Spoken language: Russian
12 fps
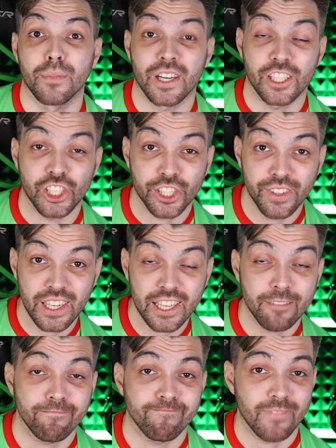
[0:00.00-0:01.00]

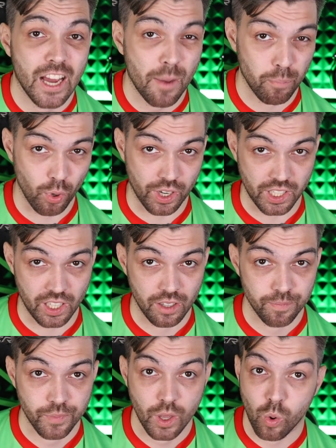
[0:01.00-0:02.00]
Марадишвили – опорник.
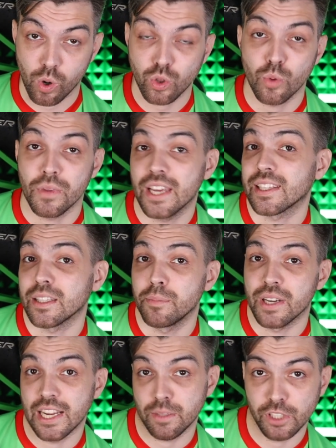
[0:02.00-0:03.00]
Он умеет
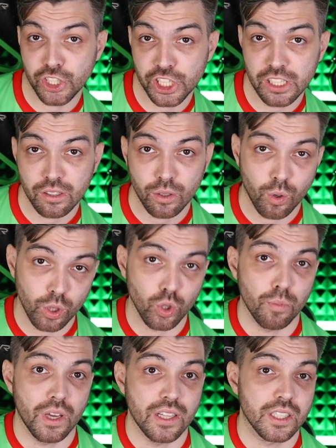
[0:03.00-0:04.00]
отбирать мячи, он
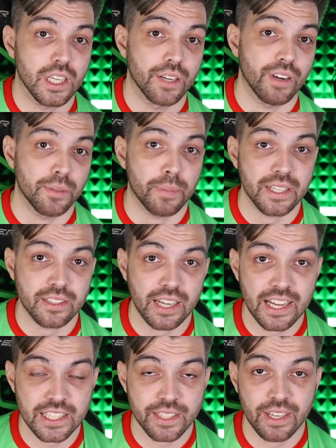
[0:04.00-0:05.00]
умеет закрывать
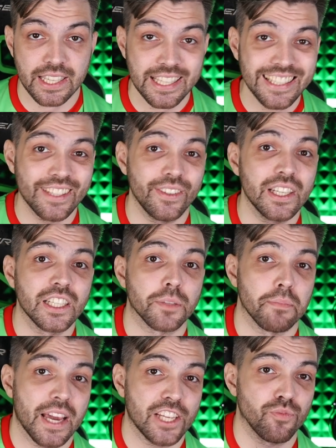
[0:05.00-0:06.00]
пространство и двигать
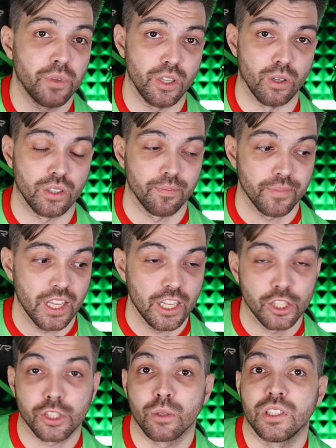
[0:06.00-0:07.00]
мяч вперед.
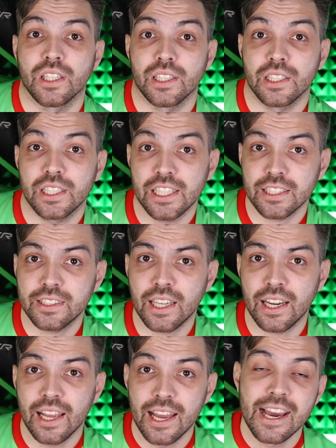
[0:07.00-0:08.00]
Что делает
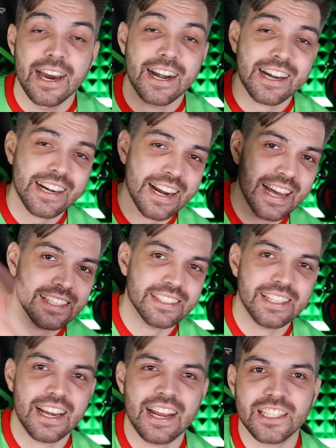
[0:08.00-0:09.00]
Гиздаль? Раз
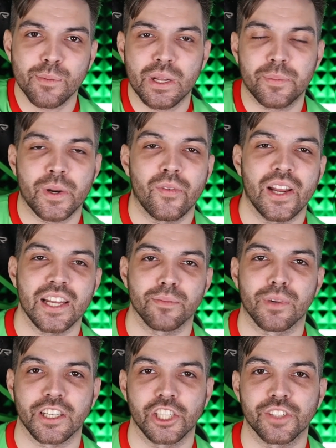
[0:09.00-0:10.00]
за разом отправляет
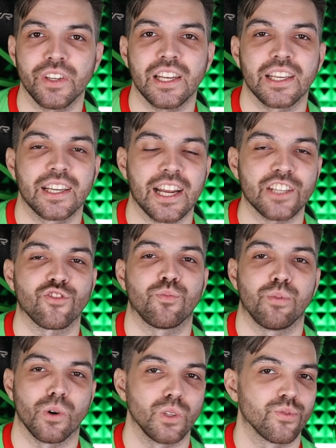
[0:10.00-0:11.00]
Мардишвили играть в
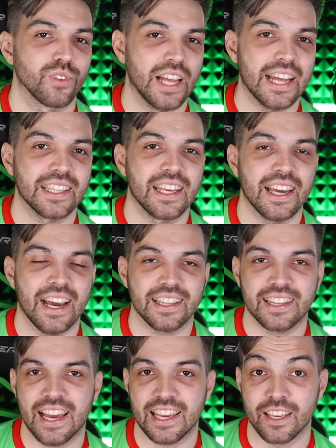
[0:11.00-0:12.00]
полуфланге
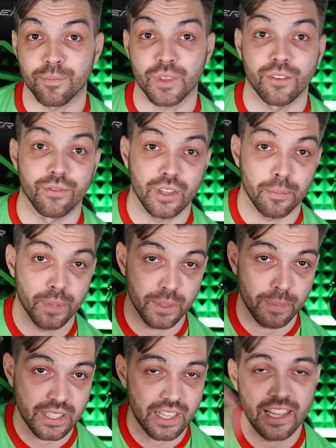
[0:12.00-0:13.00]
атаки в
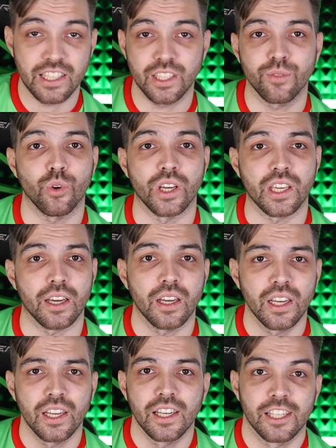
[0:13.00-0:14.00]
предпоследней двойке –
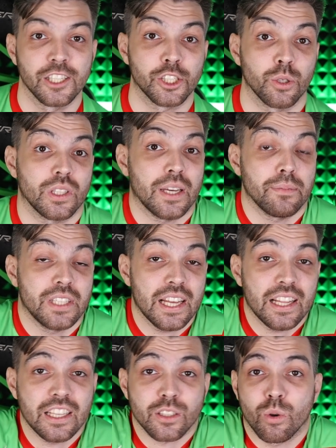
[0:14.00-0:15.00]
что там
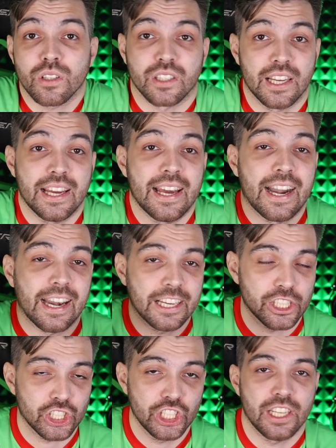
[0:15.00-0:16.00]
делать, Костя
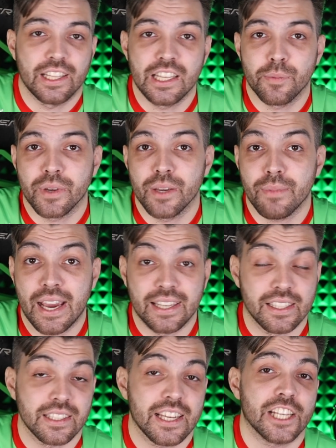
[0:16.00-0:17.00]
решительно не
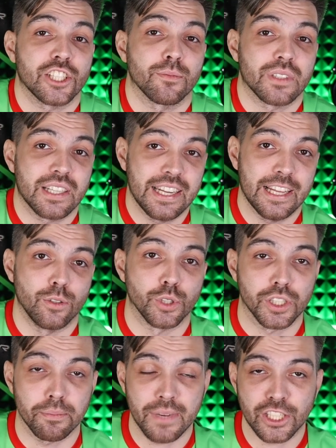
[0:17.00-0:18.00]
понимает, и с каждым
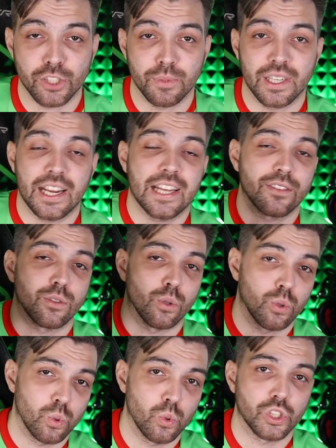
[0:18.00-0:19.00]
следующим матчем играет
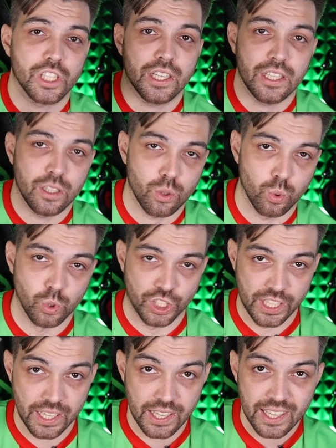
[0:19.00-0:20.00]
все хуже и
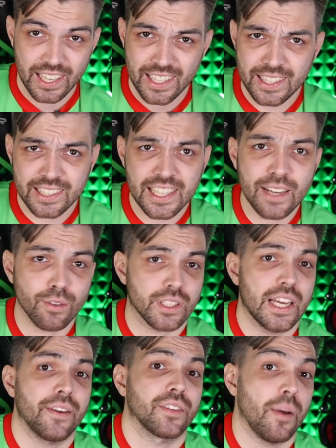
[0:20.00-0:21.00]
хуже. Иногда его
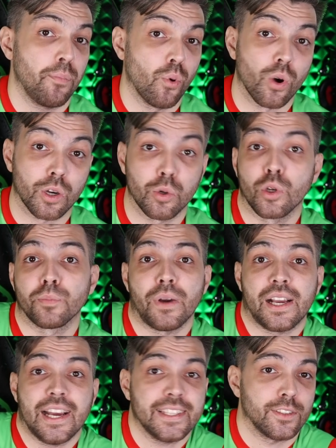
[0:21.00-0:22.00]
ставят в опорку, и он
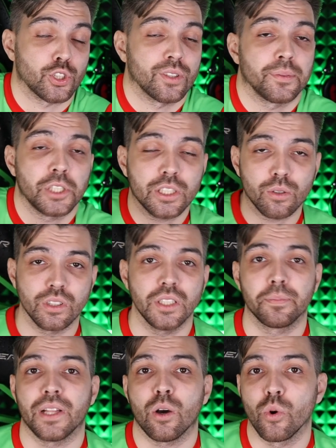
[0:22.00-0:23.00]
показывает, что вообще-то он
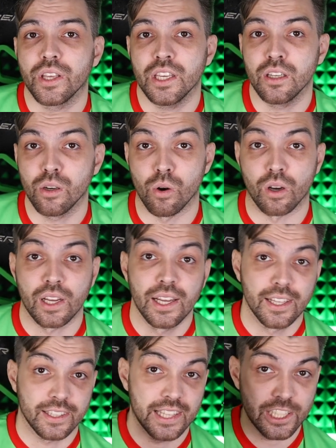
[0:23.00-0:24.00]
неплохой игрок.
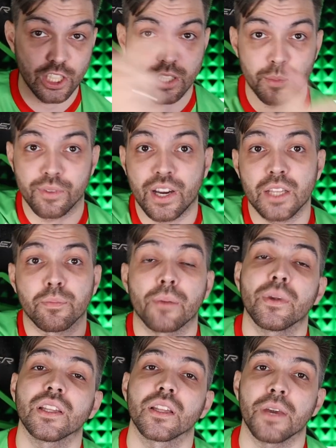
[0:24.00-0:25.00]
Даже забивает
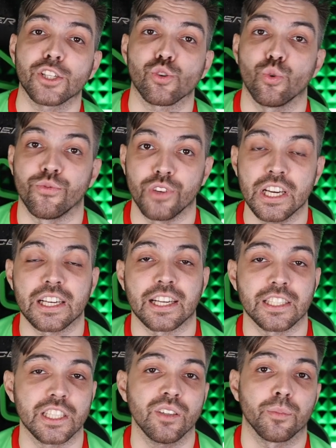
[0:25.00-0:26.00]
победный мяч Уфе
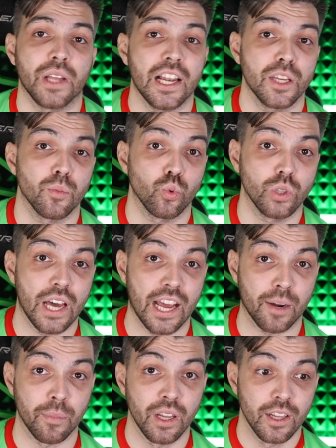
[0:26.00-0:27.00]
красивым дальним
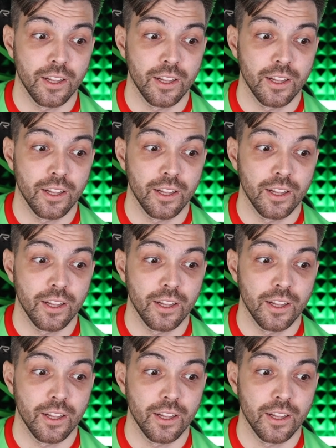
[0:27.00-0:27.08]
ударом.